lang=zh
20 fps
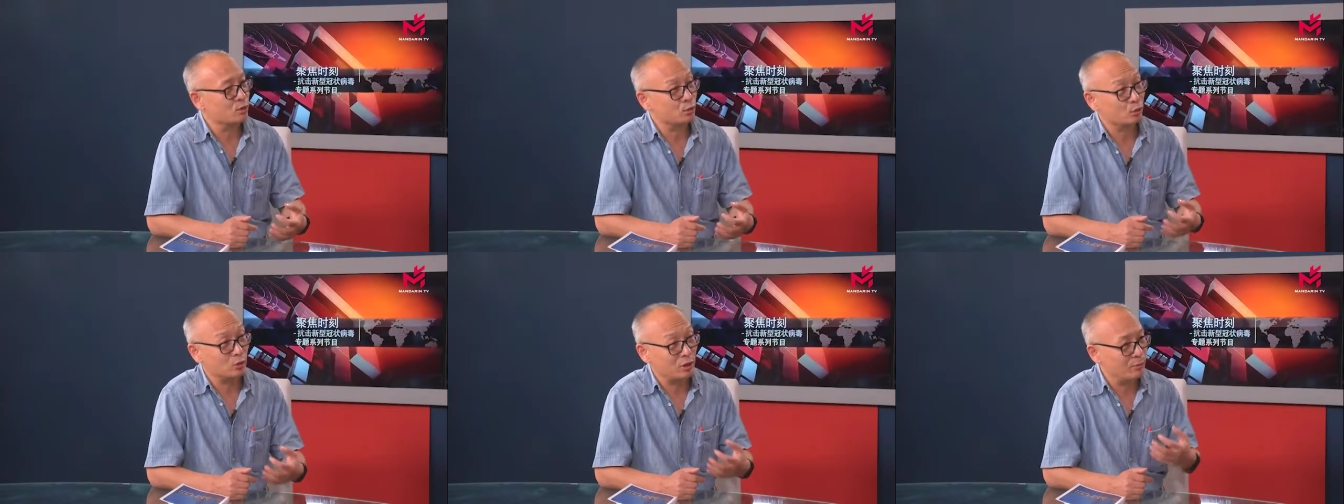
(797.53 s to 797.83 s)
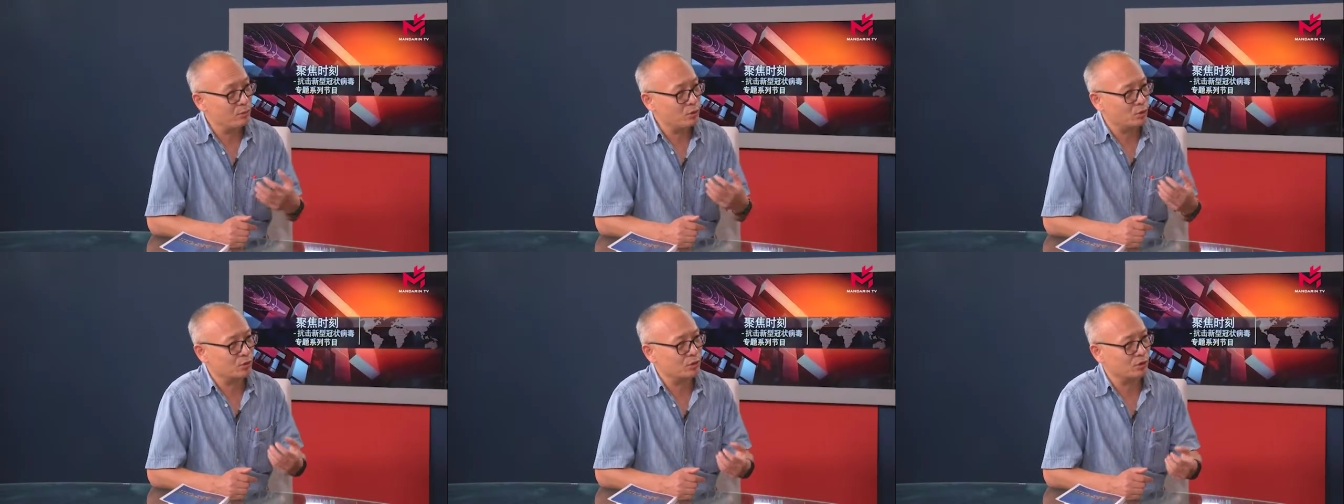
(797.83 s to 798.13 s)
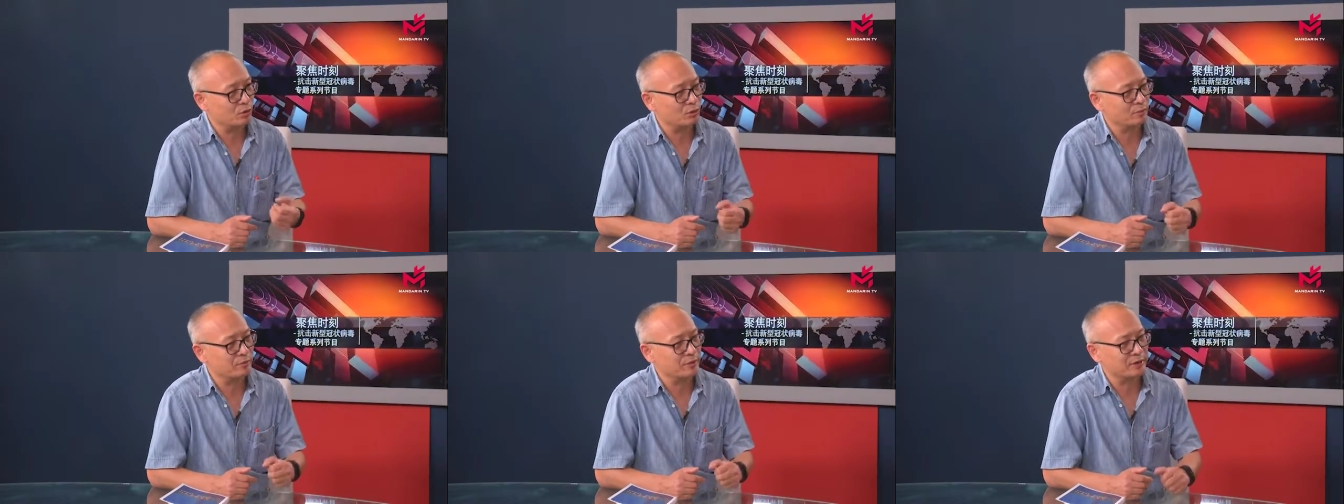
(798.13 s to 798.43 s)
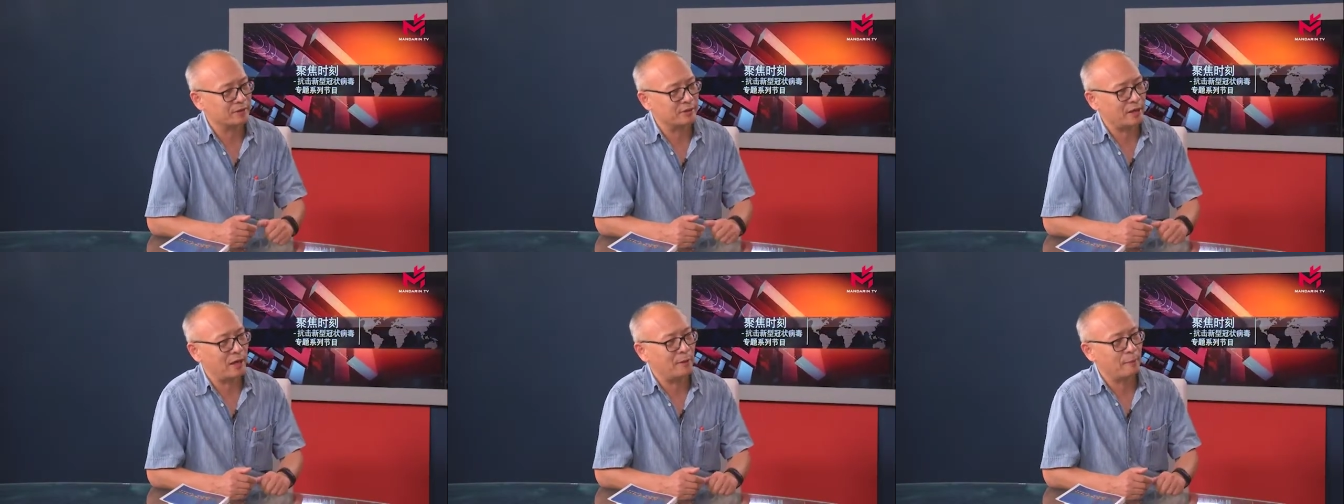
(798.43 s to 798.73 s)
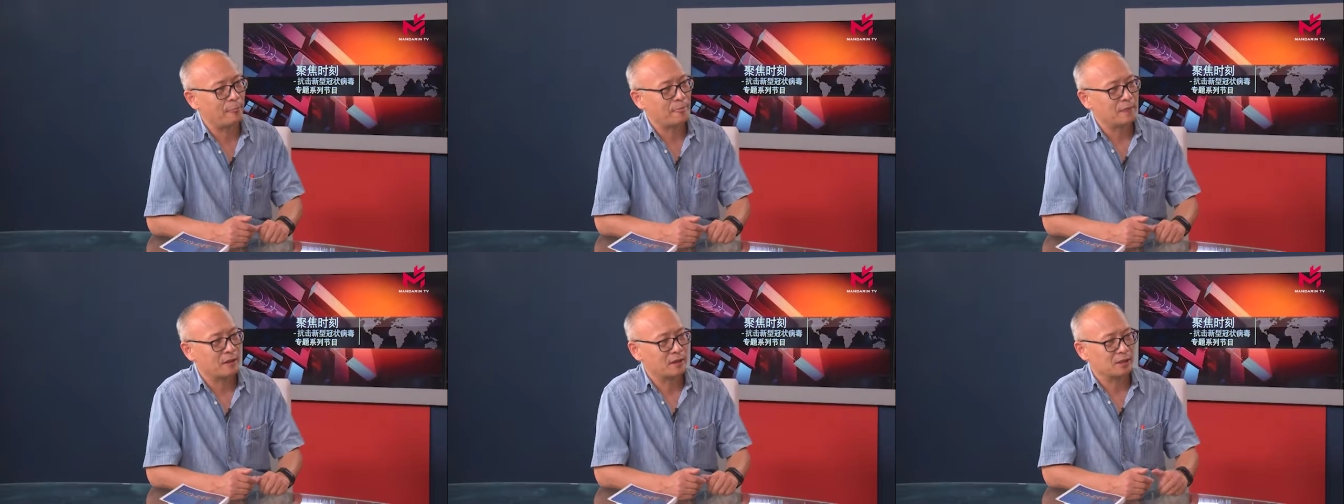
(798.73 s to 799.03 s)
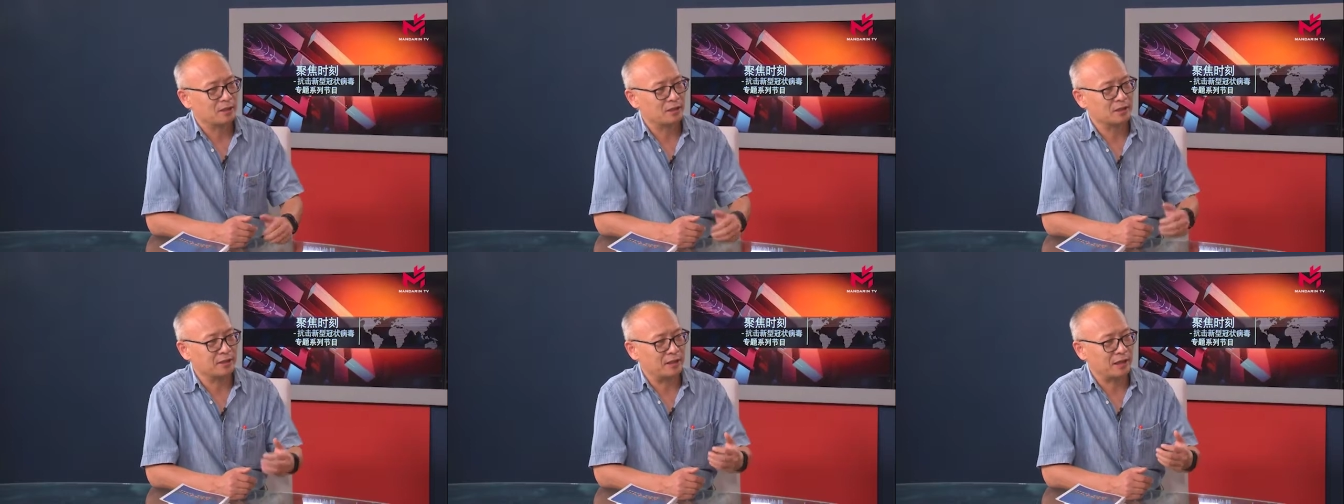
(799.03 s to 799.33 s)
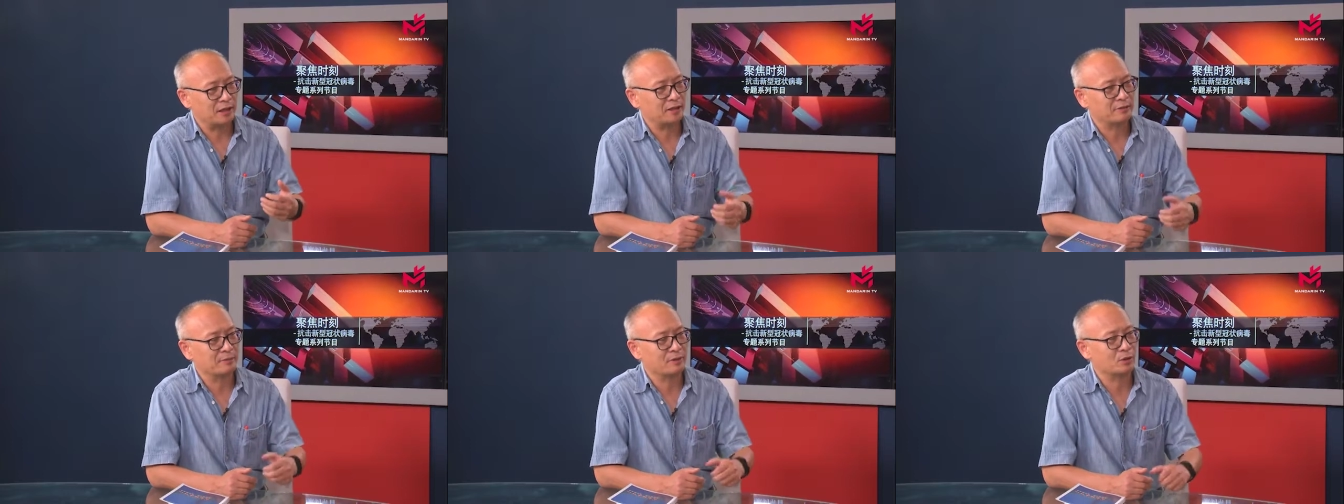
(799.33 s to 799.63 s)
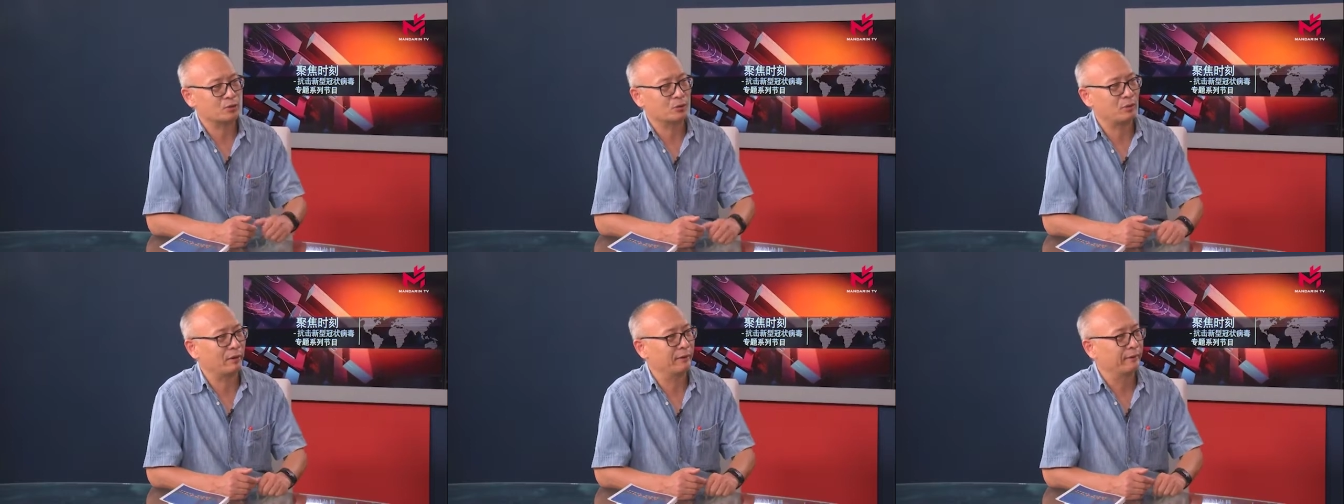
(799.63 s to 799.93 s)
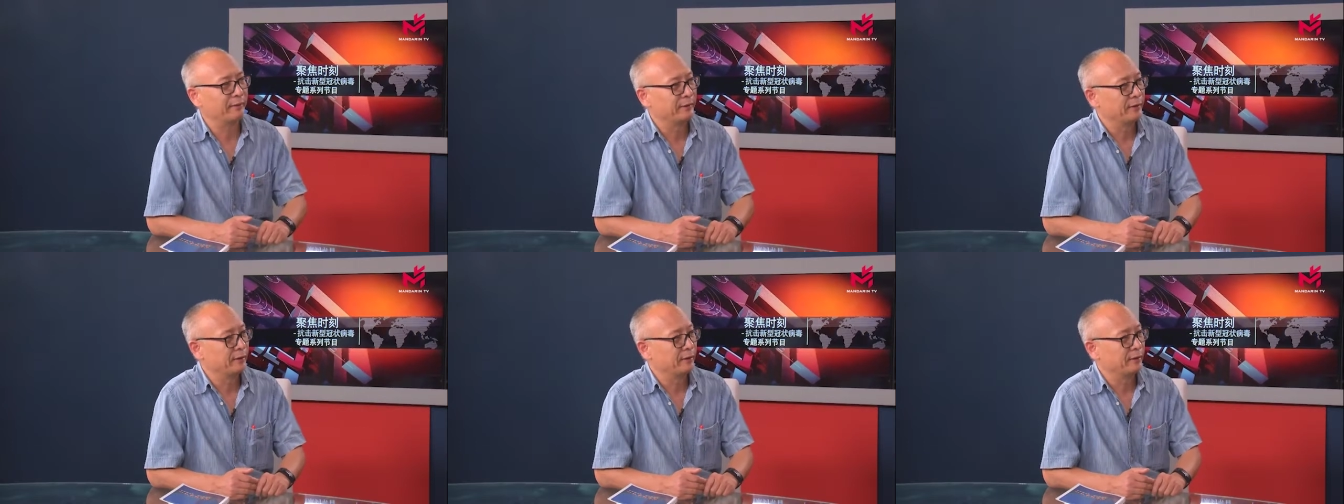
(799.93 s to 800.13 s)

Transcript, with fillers: 从来没有请过病假，嗯，身体还特别壮。